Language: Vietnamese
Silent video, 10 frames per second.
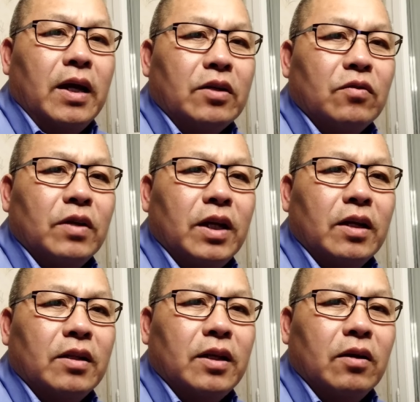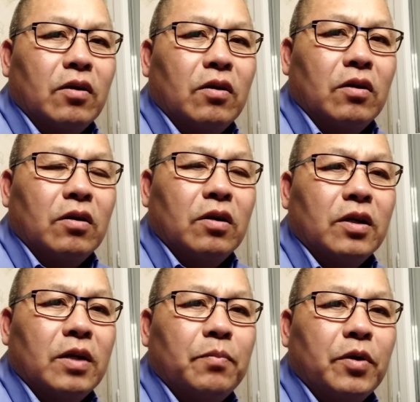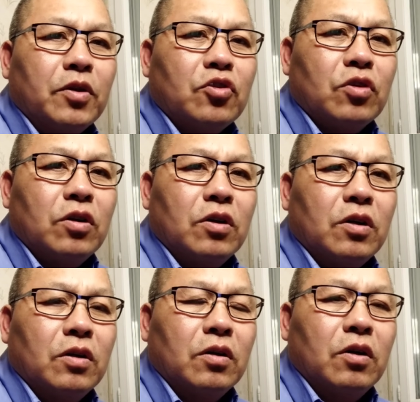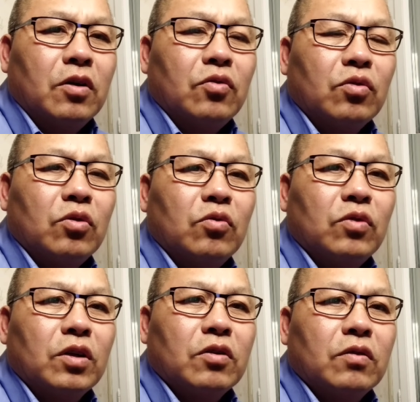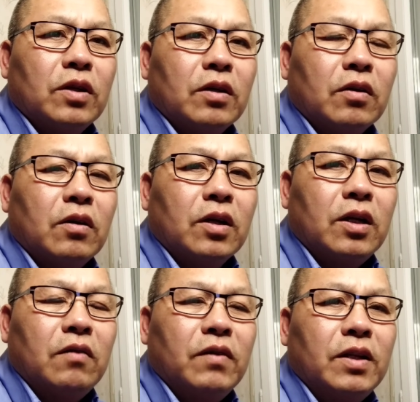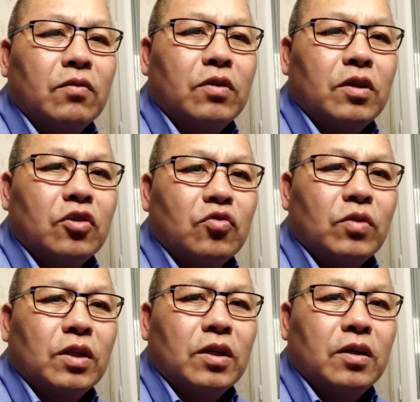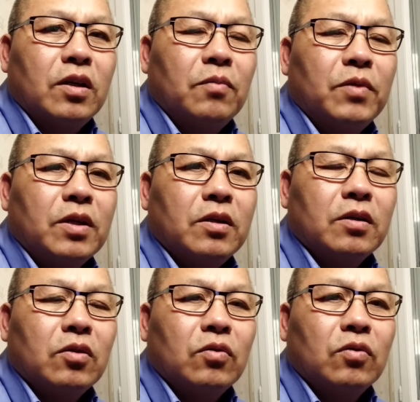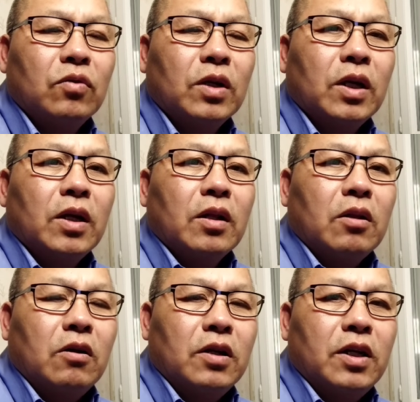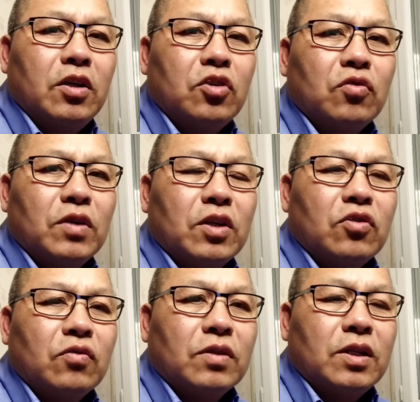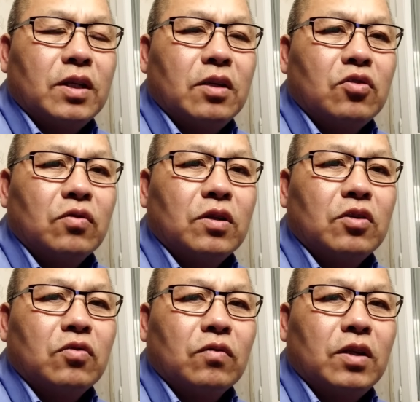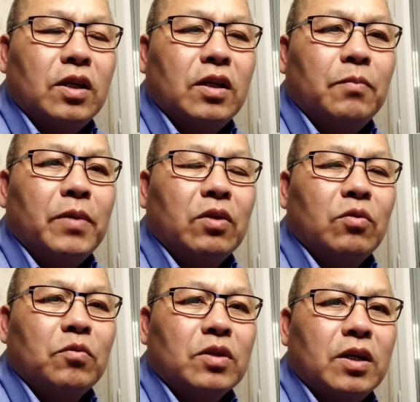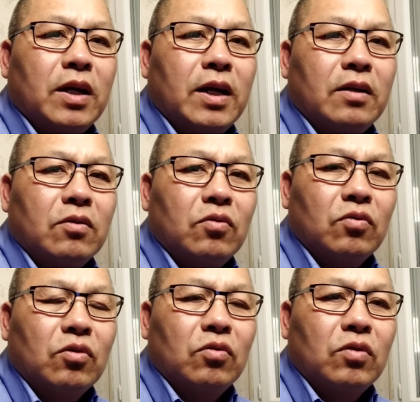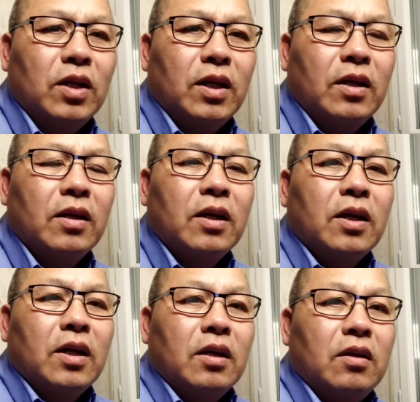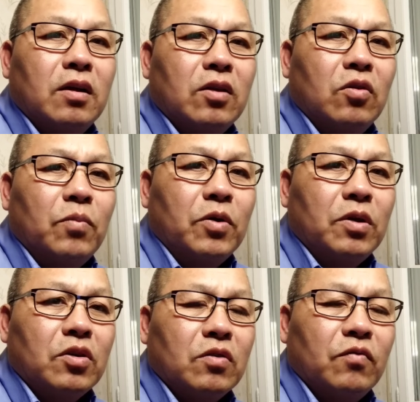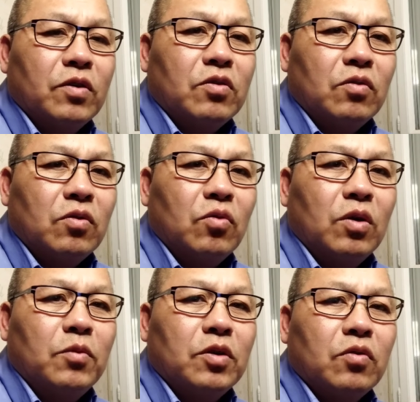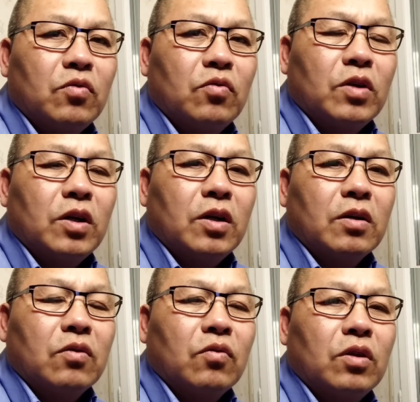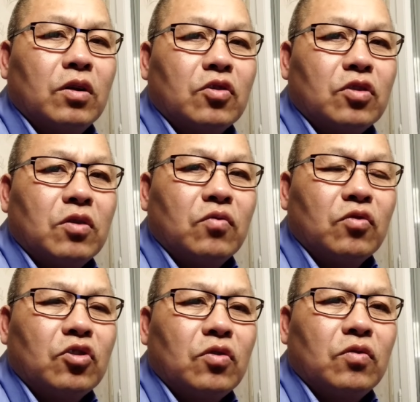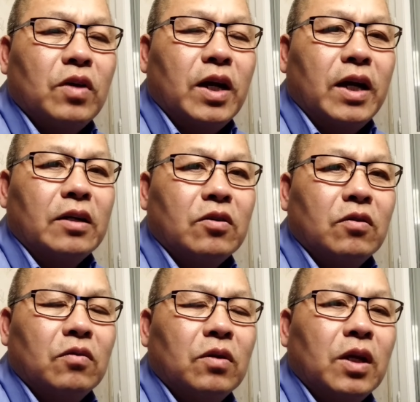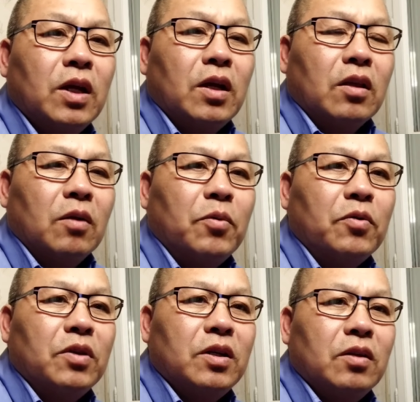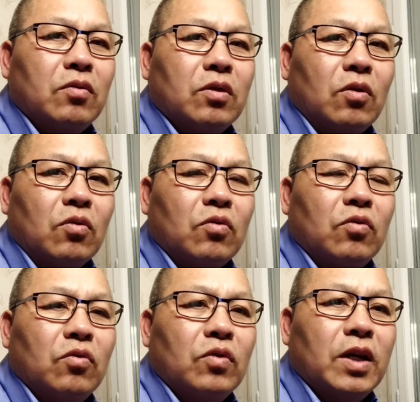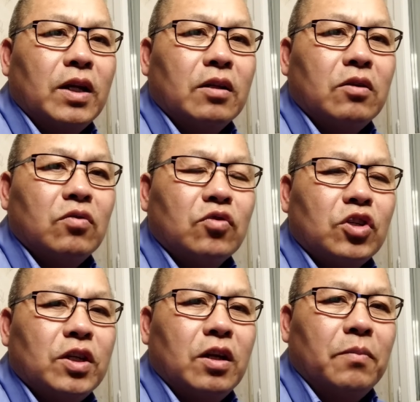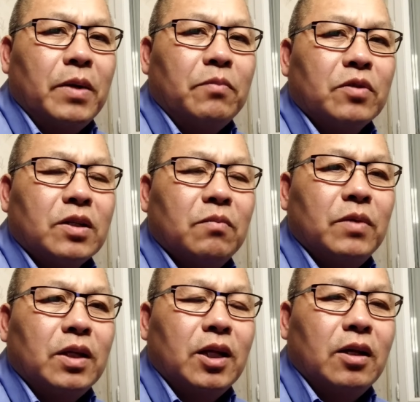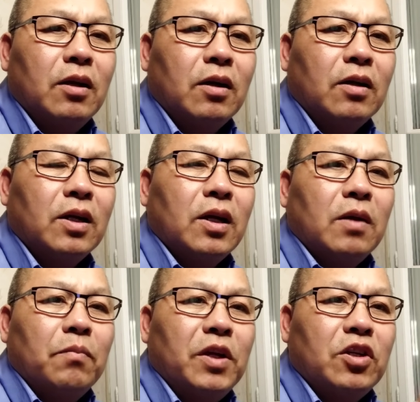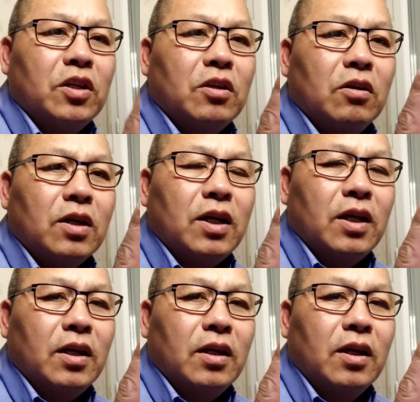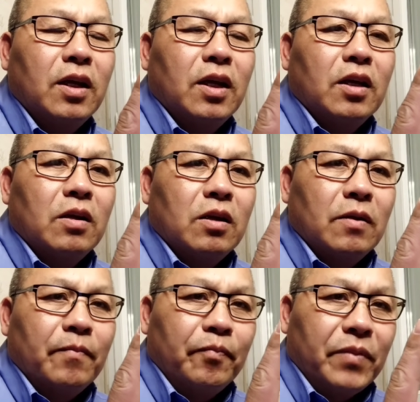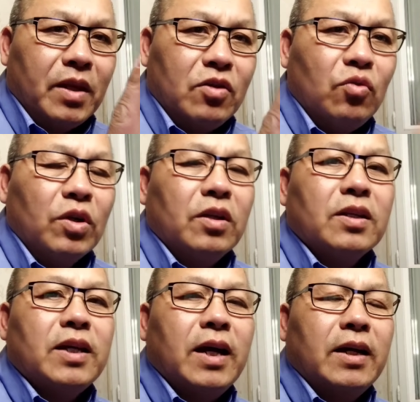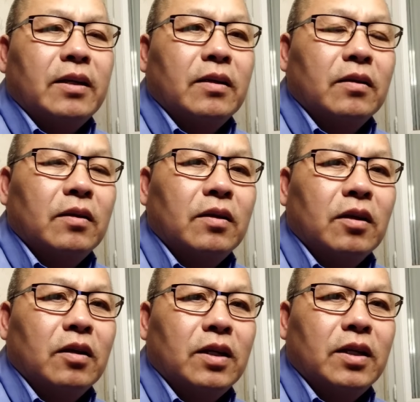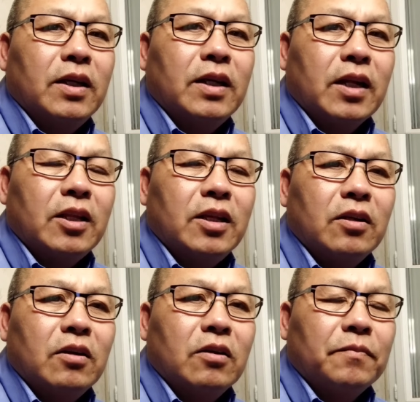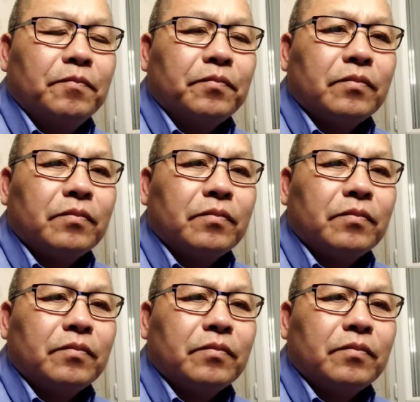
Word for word: hai trốn này thì khó nè bỏ cho khó dù thu nhớ trốn đời khó ký video thay cho xuống đời, yếm mi cứ tu thọ này trốn nè trốn gì trốn cứ trốn đi nè bắt đầu một sáng à nè tu dù thu thea giờ ít tu phong yên sổ phớt sổ chùa mất đầu cũ cả cũ cho là cho là cũ trong hai trâu cho phong yên nè tu cho cũ yếm này tiêu trong xe là bắt một sáng mi thea giờ bây giờ cho cái sửa chẳng xài nên đó là ít là thi nó